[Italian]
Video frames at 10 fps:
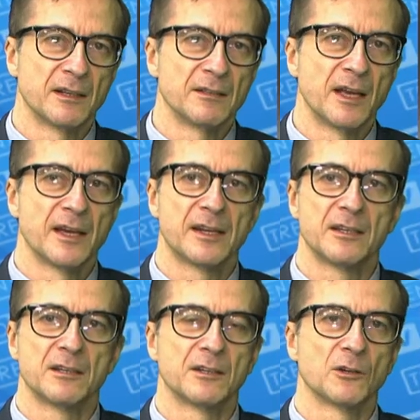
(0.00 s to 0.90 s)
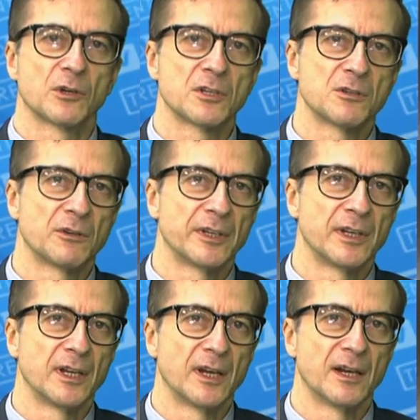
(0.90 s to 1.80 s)
eh, ieri in occasione
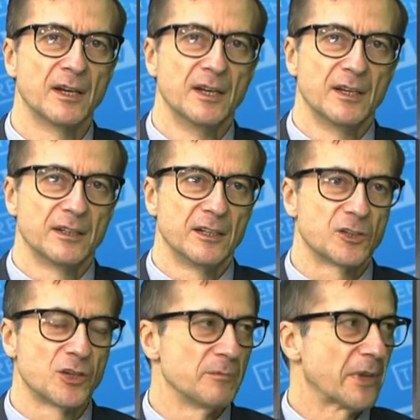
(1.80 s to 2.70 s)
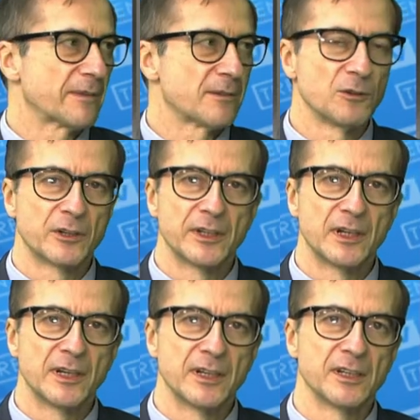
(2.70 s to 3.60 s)
della eh, celebrazione
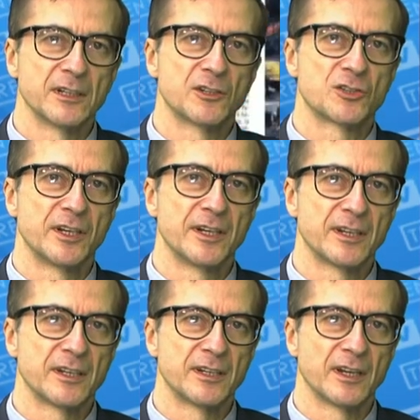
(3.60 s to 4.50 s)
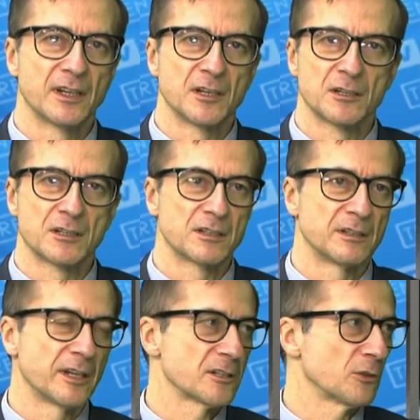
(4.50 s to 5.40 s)
delle ceneri
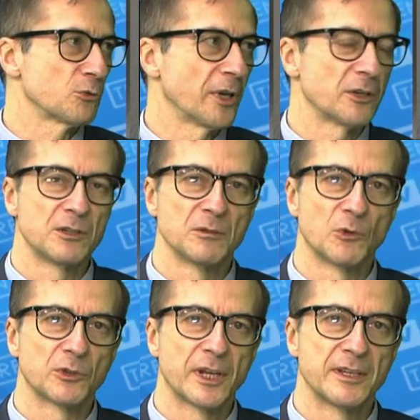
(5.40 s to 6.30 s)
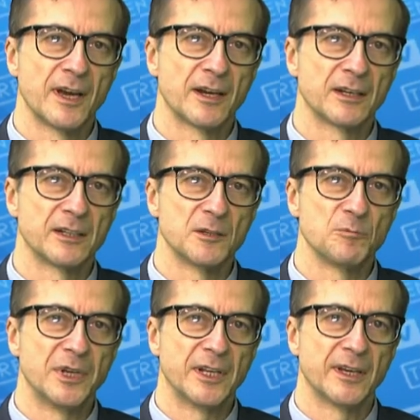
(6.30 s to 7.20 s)
dal santuario di Montagnaga
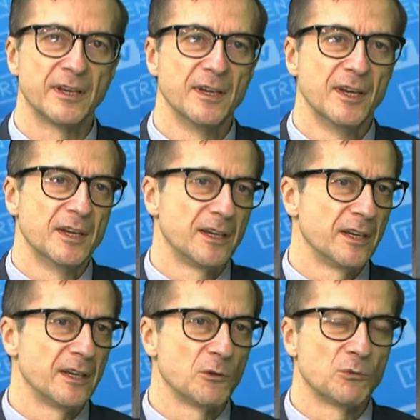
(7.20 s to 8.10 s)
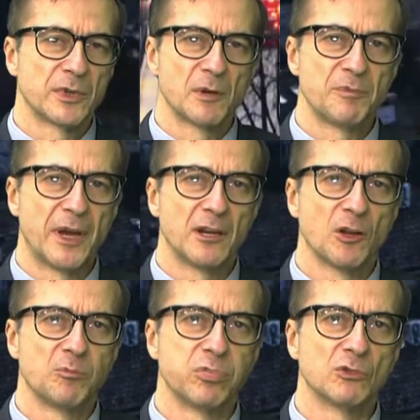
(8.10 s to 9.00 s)
di Pinè e un
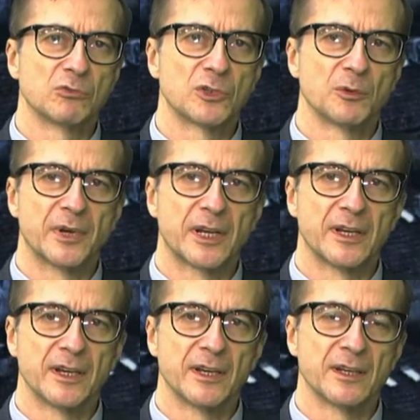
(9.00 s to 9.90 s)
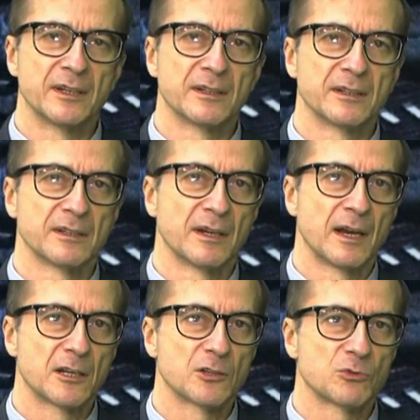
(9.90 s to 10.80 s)
appello appunto perché eh, anche